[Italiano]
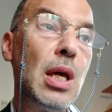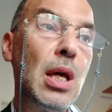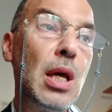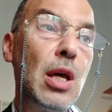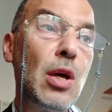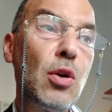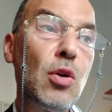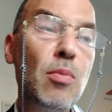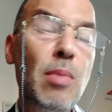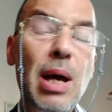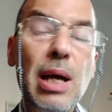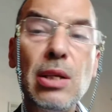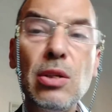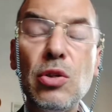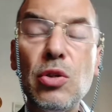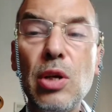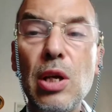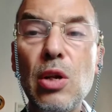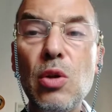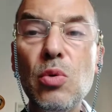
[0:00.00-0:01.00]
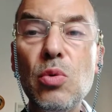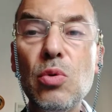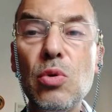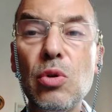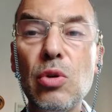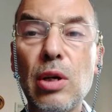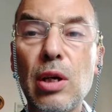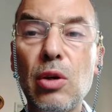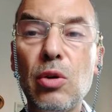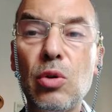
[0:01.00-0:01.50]
Il romanzo è il
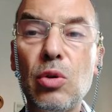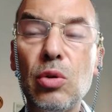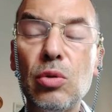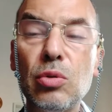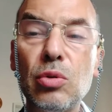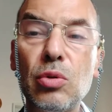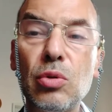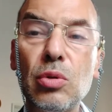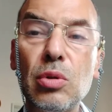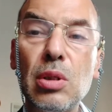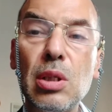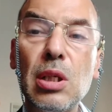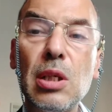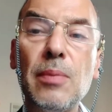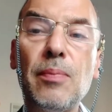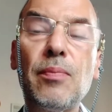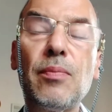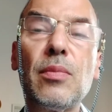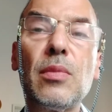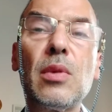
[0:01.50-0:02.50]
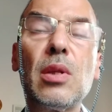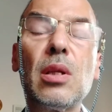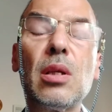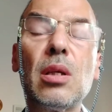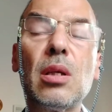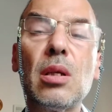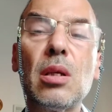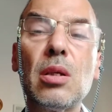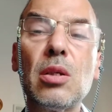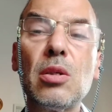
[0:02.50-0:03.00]
lungo racconto di
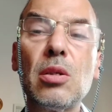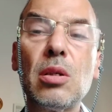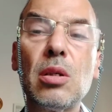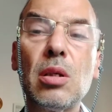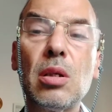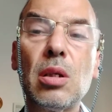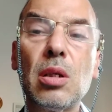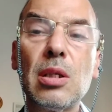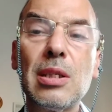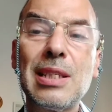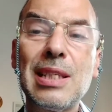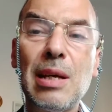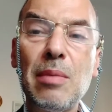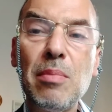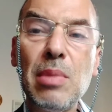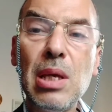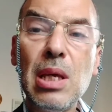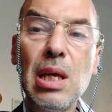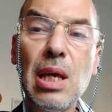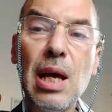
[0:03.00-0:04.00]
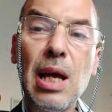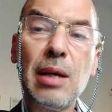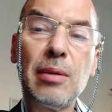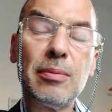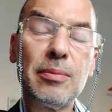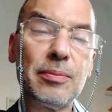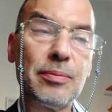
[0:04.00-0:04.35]
eh, Samia